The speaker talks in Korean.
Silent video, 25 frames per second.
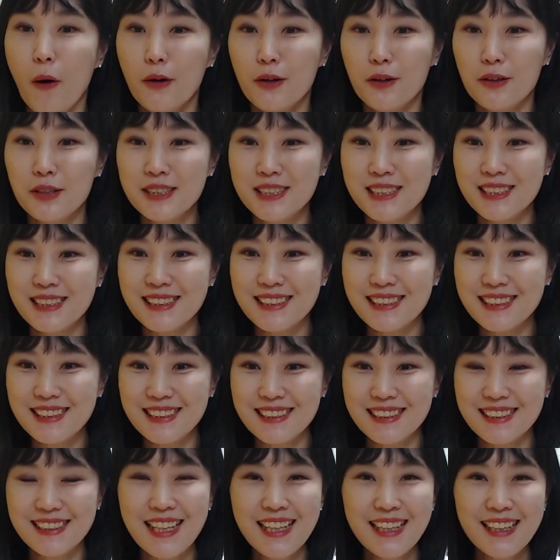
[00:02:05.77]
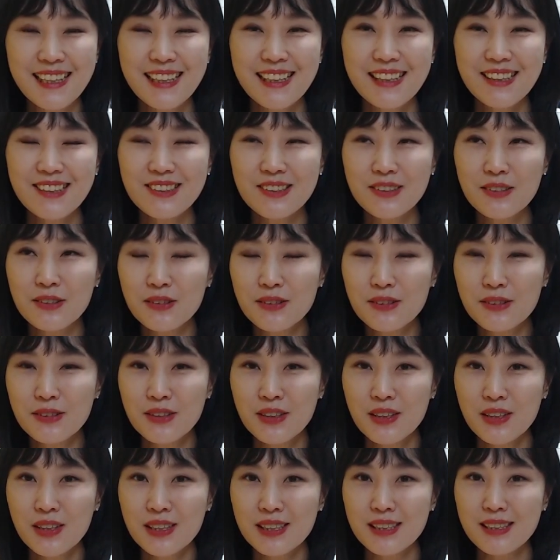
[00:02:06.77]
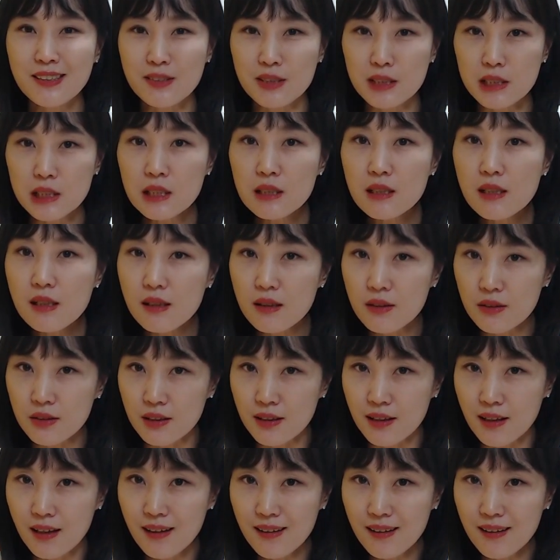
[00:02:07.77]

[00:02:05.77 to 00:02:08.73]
벌어지는 어, 그런 스릴러인가?